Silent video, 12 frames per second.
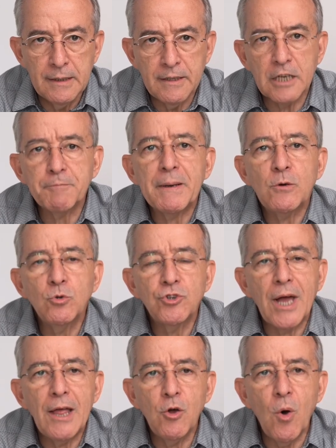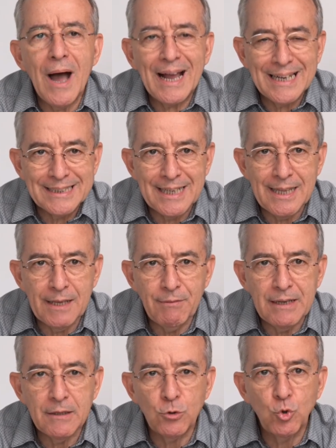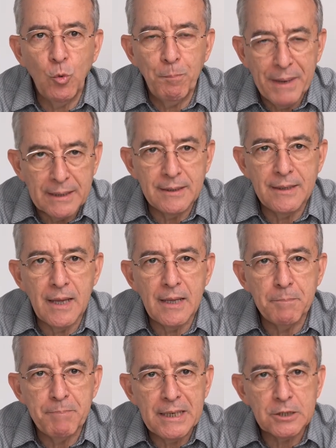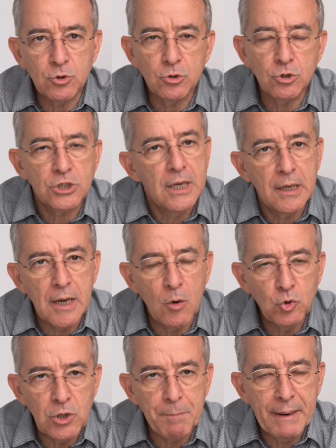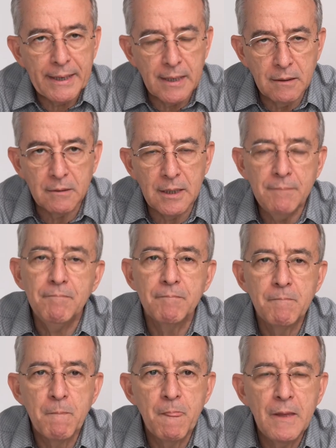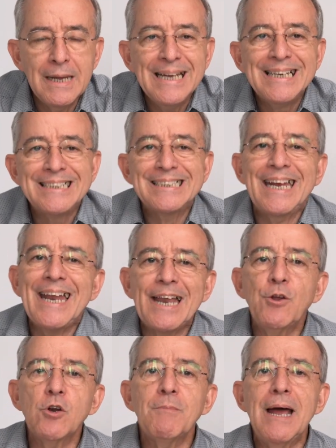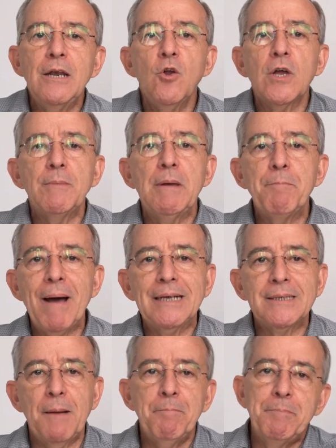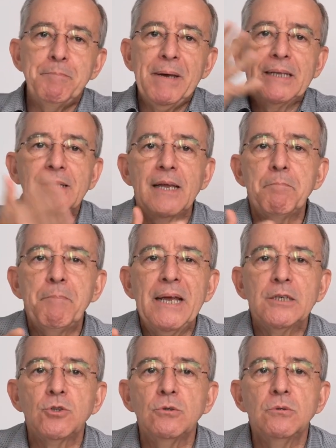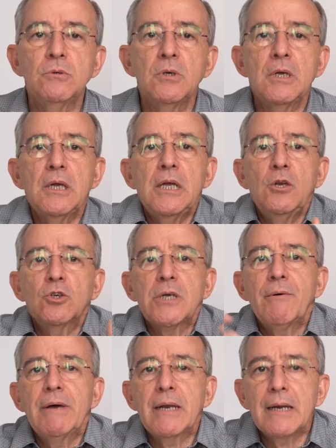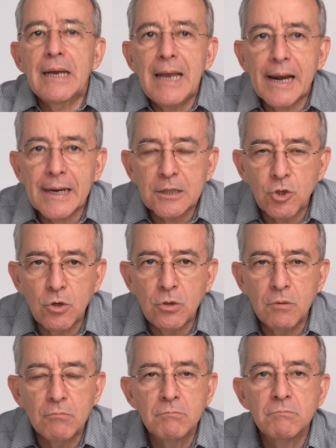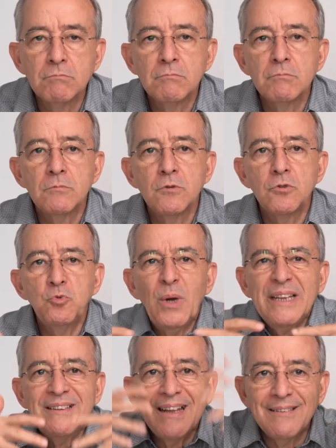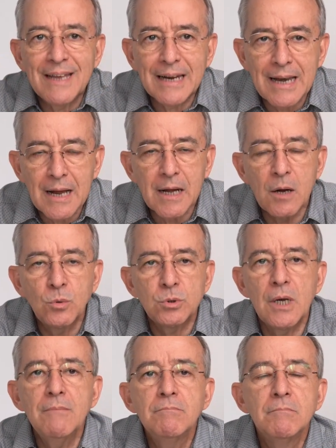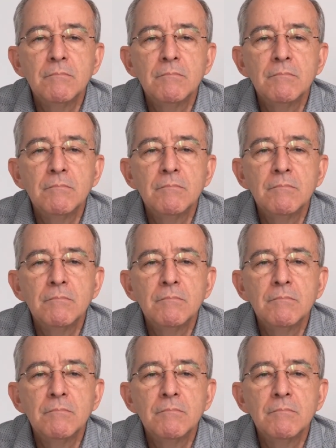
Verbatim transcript: ¿Te has preguntado a qué se debe tu pérdida de peso sin causa aparente? ¿Será normal lo que me pasa, perder peso y no saber la razón? ¿No entender la causa?